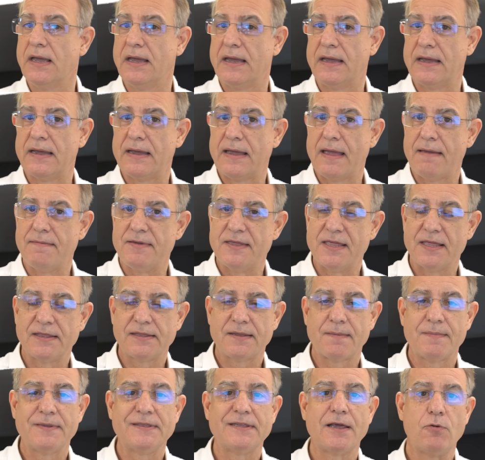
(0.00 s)
eh,
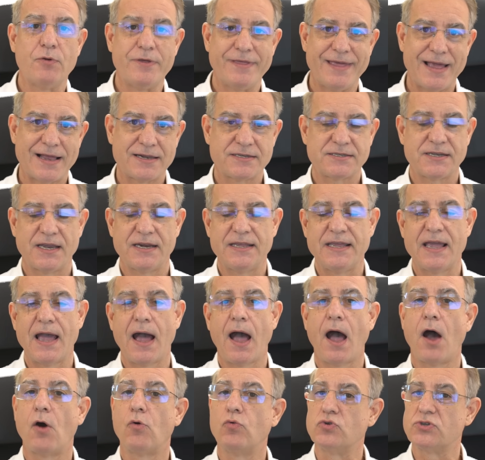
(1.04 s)
evidentemente lo ideal
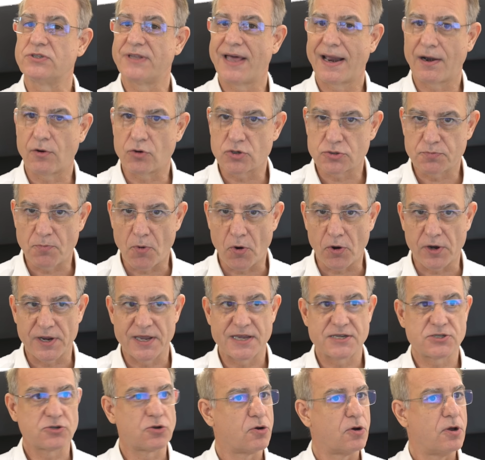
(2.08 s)
sería ajustarlos por
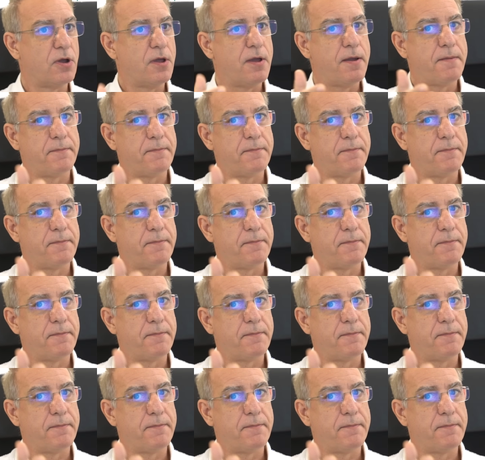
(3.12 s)
riesgo,